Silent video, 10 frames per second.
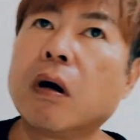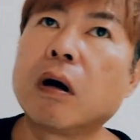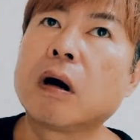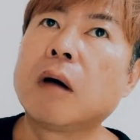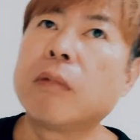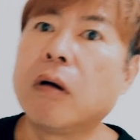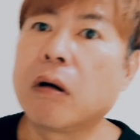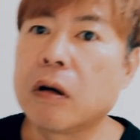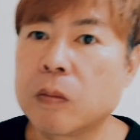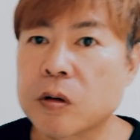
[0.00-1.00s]
は雨
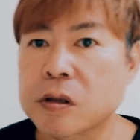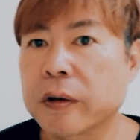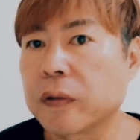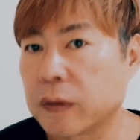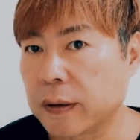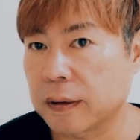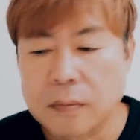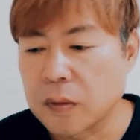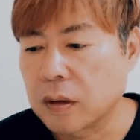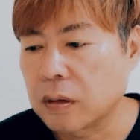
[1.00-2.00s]
は上がりましたけど
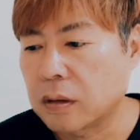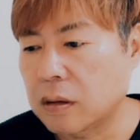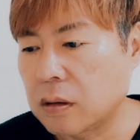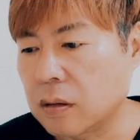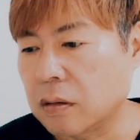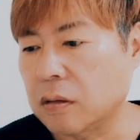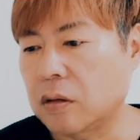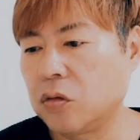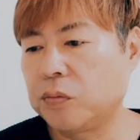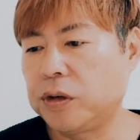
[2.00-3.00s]
ねなん
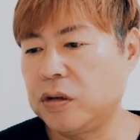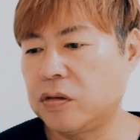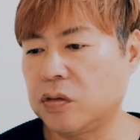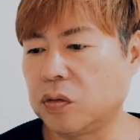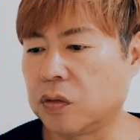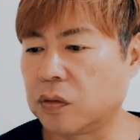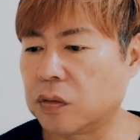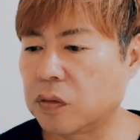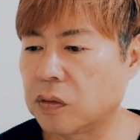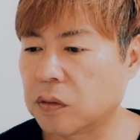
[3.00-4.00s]
か昨日ビッシュの
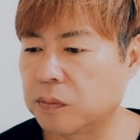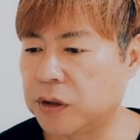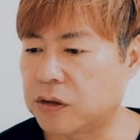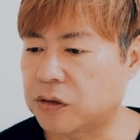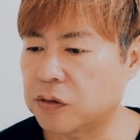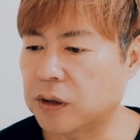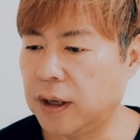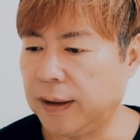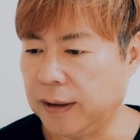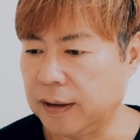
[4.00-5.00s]
ビッシュ
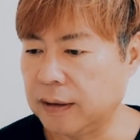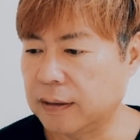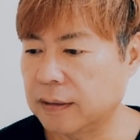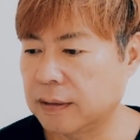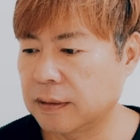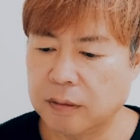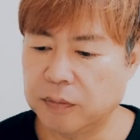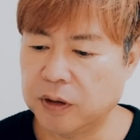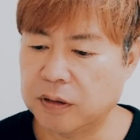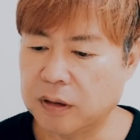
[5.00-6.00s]
芸人
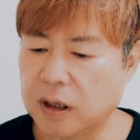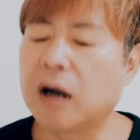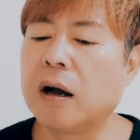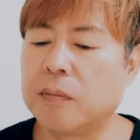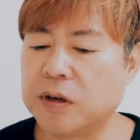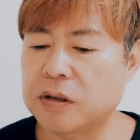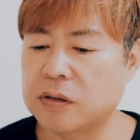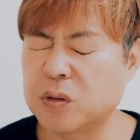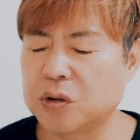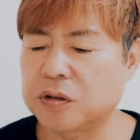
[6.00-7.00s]
ビッシュあ
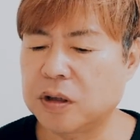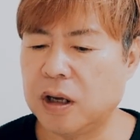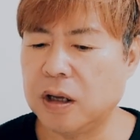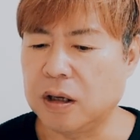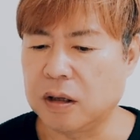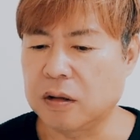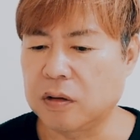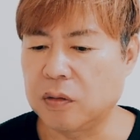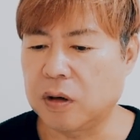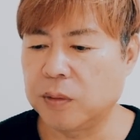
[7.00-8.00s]
ビッシュロス芸人っ
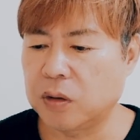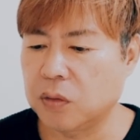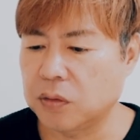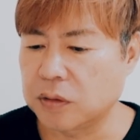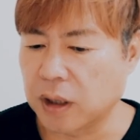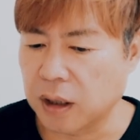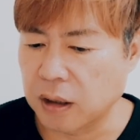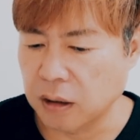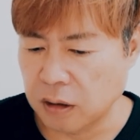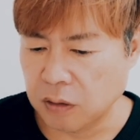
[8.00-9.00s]
ていうのをアメトーク
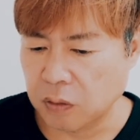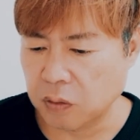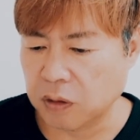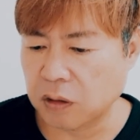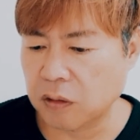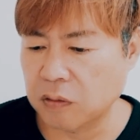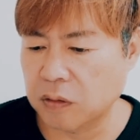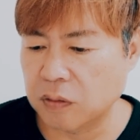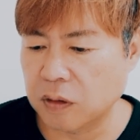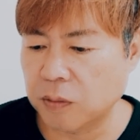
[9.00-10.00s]
でたける
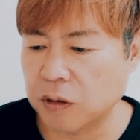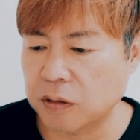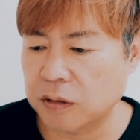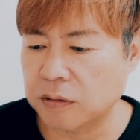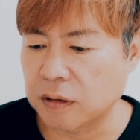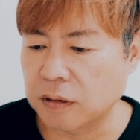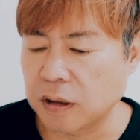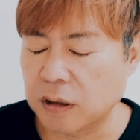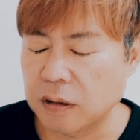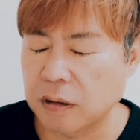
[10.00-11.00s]
くんの名前が出てた
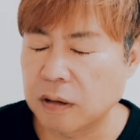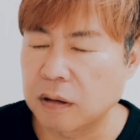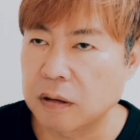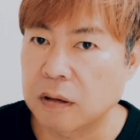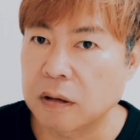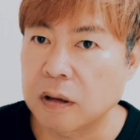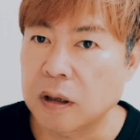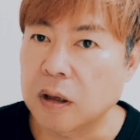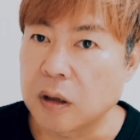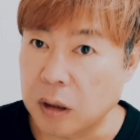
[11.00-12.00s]
んで、
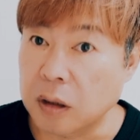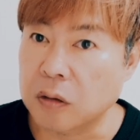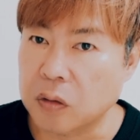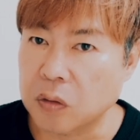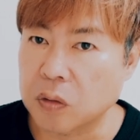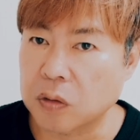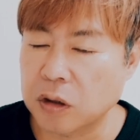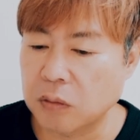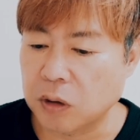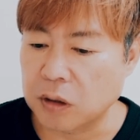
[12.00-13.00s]
えー、一応
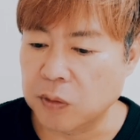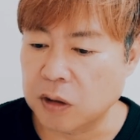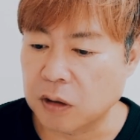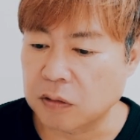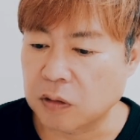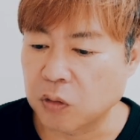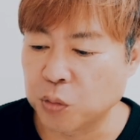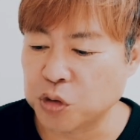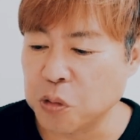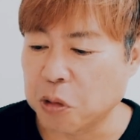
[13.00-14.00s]
TVer で見たんですけ
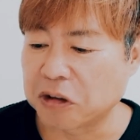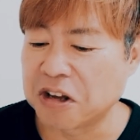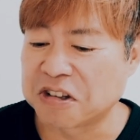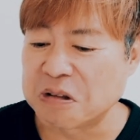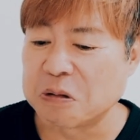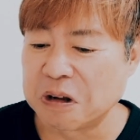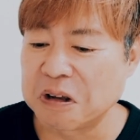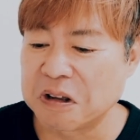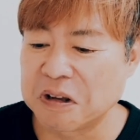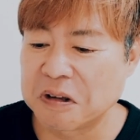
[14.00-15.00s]
ど面白かったですけど
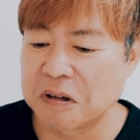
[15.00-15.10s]
ね